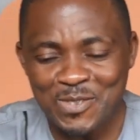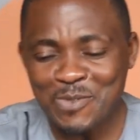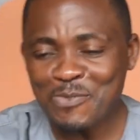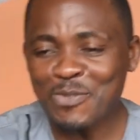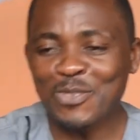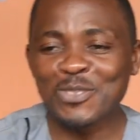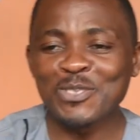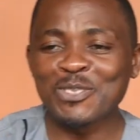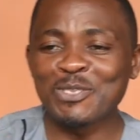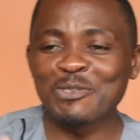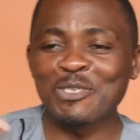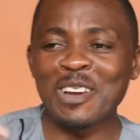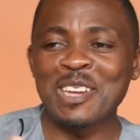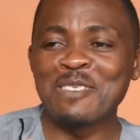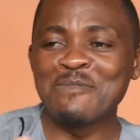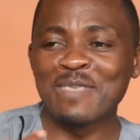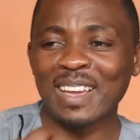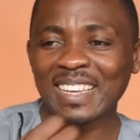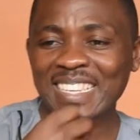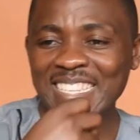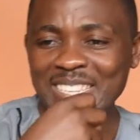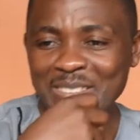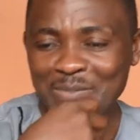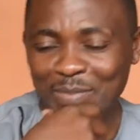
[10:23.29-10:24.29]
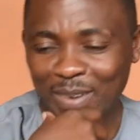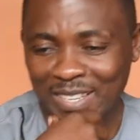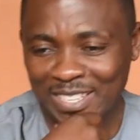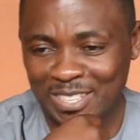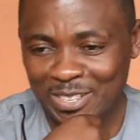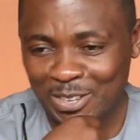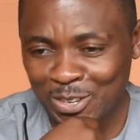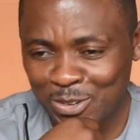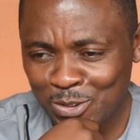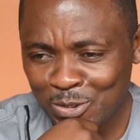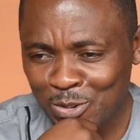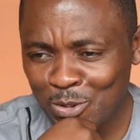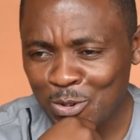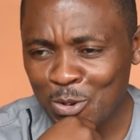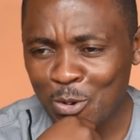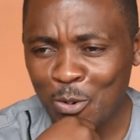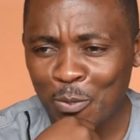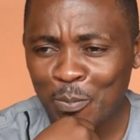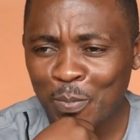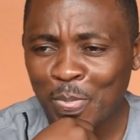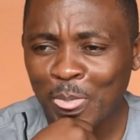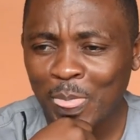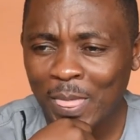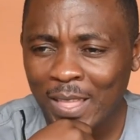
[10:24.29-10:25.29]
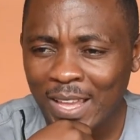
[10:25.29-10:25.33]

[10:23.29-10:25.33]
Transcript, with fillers: Nous poursuivons et merci, pasteur Julio.